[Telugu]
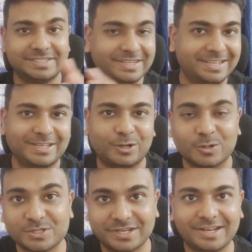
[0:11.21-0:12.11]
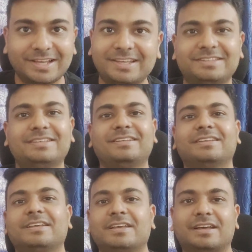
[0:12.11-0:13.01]
చెన్నైకి ఆప్షన్ ఎలాగైంది
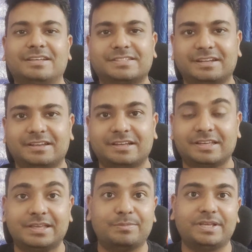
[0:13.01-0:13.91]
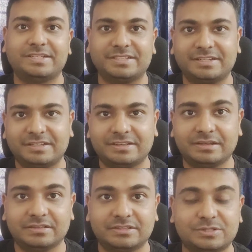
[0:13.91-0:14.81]
అసలు ఏ ప్లేయర్స్ని
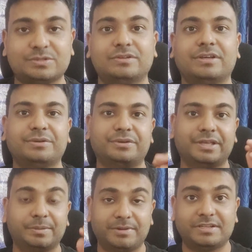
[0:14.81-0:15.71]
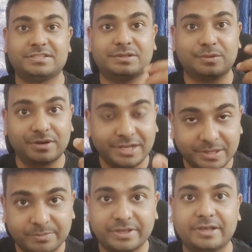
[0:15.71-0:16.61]
తీసుకున్నారు ఏ ప్లేయర్స్ని
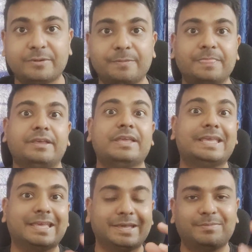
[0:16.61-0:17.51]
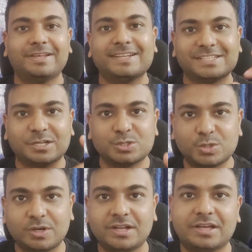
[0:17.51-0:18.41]
కొనలేకపోయారు ఏ ప్లేయర్స్
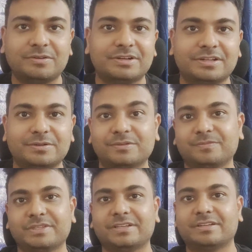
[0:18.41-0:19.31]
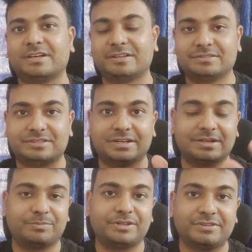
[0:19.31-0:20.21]
అన్సోల్డ్గా ఉన్నారు ఇన్
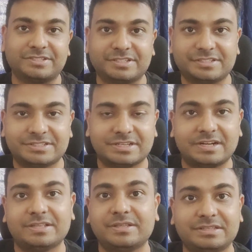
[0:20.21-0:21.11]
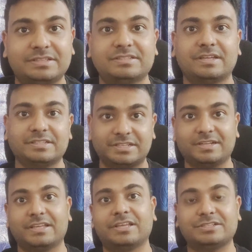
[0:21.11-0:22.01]
అంటే ప్రీవియస్ సీజన్స్ ఆడి ఈసారి
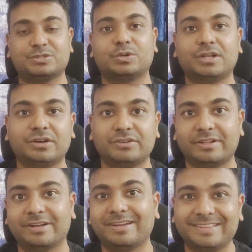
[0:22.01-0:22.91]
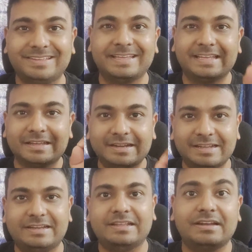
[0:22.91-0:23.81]
చెన్నైకి అన్సోల్డ్గా ఉన్నారు అనేది
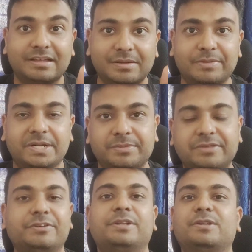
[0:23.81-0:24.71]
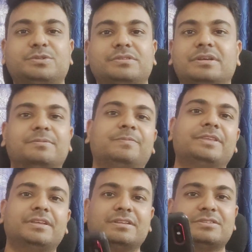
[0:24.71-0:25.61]
డీటెయిల్గా మనం ఈ వీడియోలో చూద్దాము
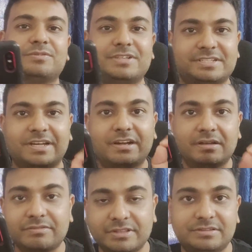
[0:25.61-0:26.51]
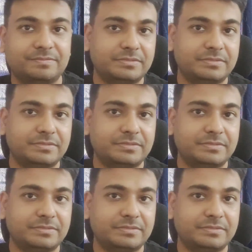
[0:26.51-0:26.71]
సో విల్ స్టార్ట్ ఆఫ్ విత్